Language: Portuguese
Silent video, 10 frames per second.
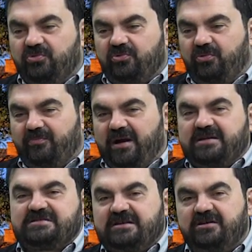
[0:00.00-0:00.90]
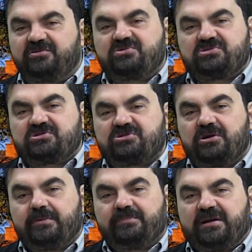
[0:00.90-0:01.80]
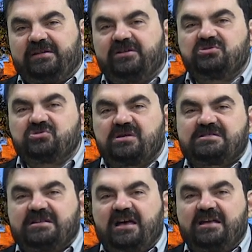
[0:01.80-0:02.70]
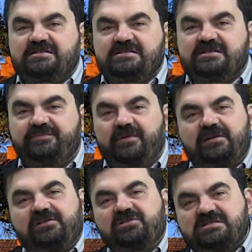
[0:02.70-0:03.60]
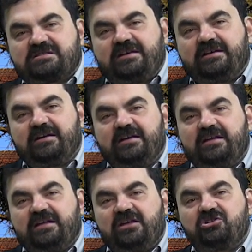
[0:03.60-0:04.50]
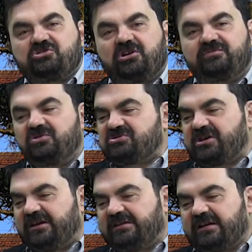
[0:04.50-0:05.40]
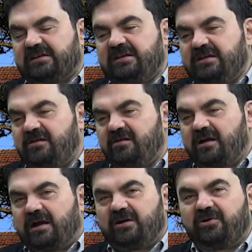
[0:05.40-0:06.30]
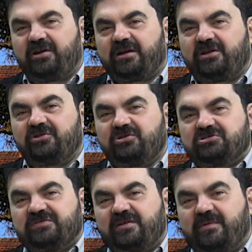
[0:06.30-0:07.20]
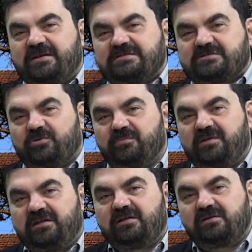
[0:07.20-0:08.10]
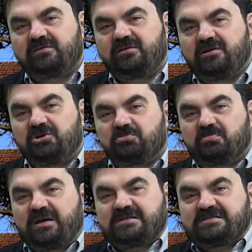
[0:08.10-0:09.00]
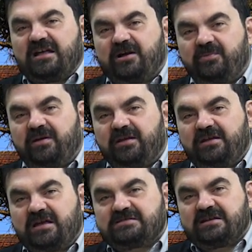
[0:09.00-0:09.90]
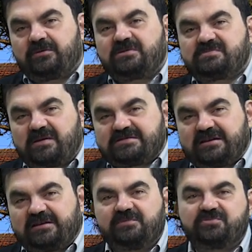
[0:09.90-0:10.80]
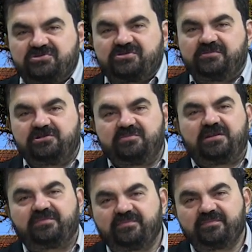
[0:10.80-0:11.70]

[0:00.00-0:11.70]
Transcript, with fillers: com mais anos, perdendo suas casas e falando assim: eu só vou sair daqui a hora que eu não tiver mais comida, mais água e as águas passarem por cima de mim.